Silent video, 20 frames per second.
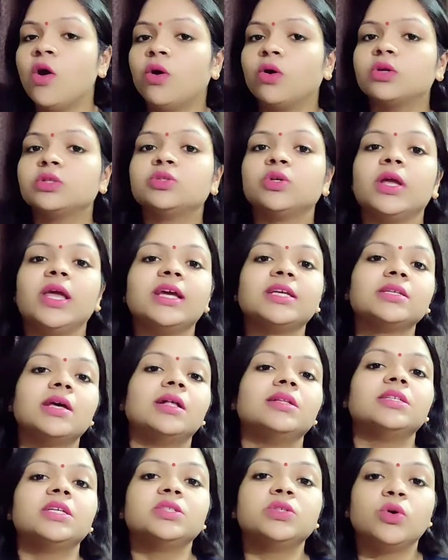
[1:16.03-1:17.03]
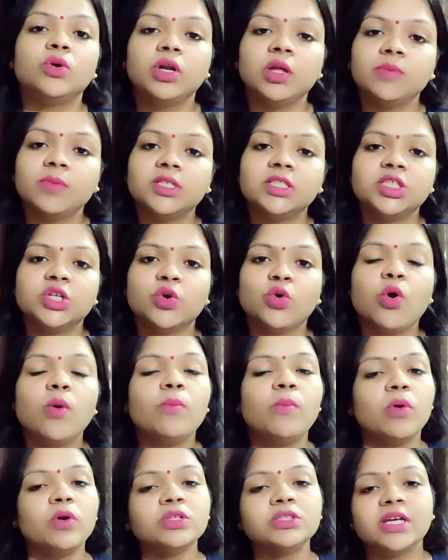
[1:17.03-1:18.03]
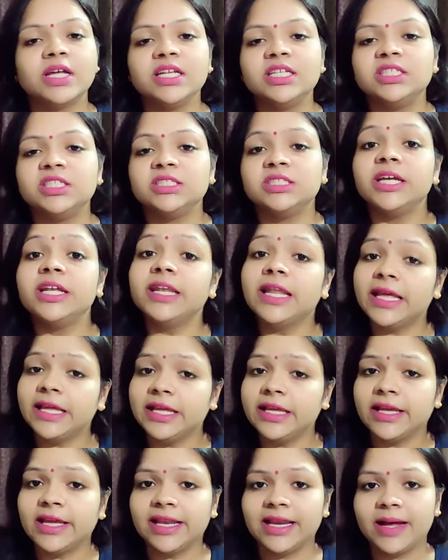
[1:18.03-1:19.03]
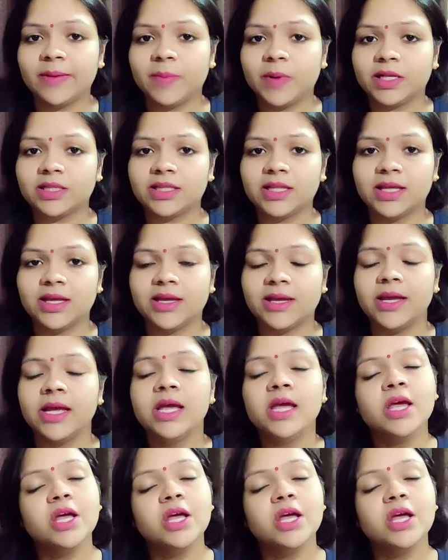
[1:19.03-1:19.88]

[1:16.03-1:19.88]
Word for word: और जो एक साल से छोटे बच्चे को हम बहुत सारी चीजें नहीं खिला पाते हैं